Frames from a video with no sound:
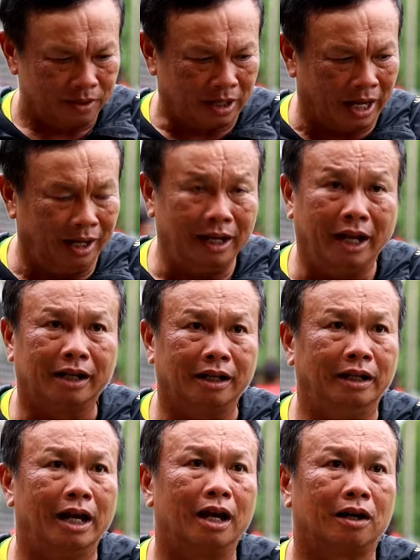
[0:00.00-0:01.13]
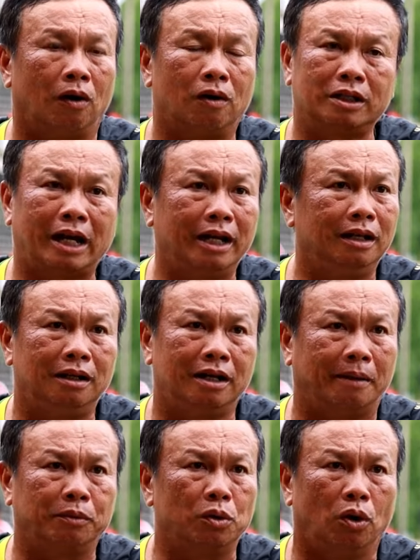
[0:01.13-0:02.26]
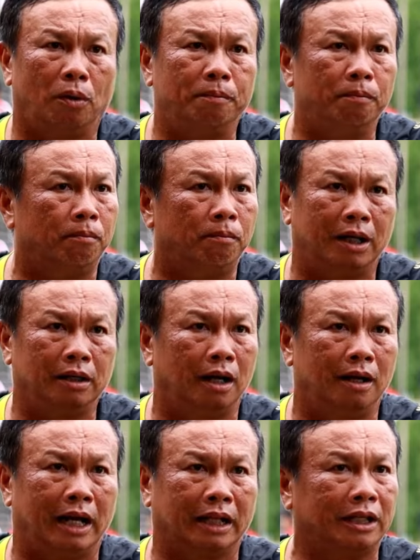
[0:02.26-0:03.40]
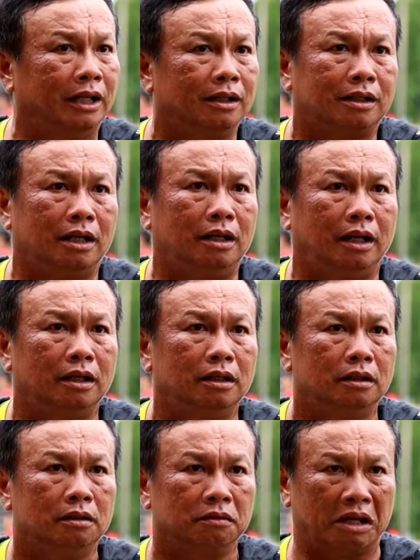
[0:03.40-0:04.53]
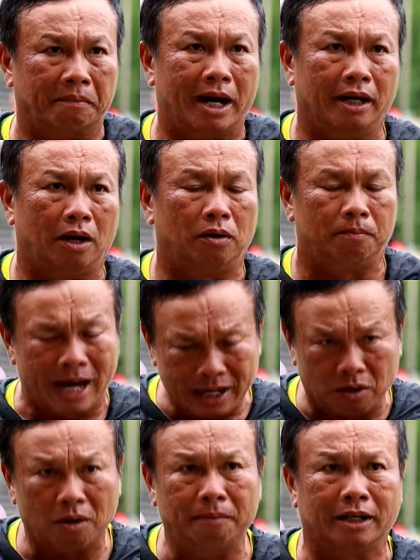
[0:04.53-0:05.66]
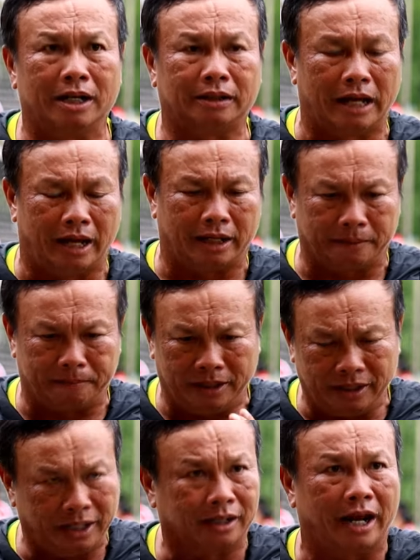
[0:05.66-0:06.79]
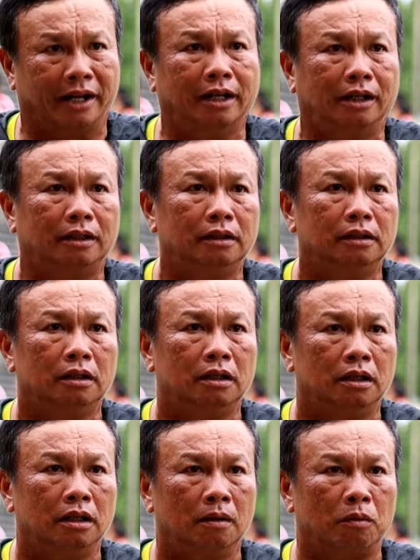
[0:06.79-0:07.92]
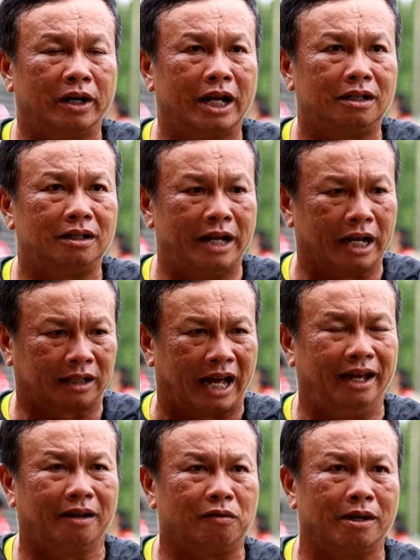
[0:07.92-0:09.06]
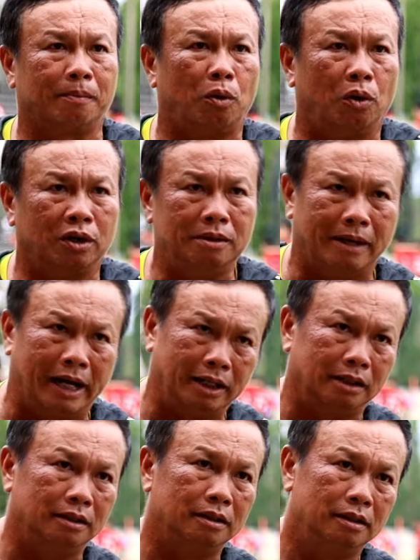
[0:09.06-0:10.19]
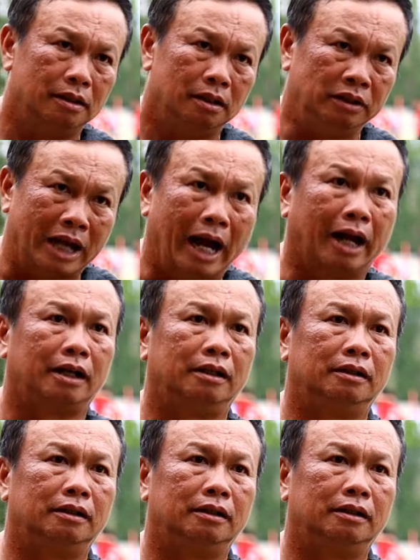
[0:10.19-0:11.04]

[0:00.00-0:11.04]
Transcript: เคลีกอย่างเงี้ยเขาก็ใช้ระดับยุโรปลาตินทั้งนั้นเลยแต่บ้านเราบ้านเราก็เหมือนกันแต่อาจจะอินอีกเกรดหนึ่งเพราะนั้นเด็กไทยกว่าจะโผล่ขึ้นมาเนี่ยยาก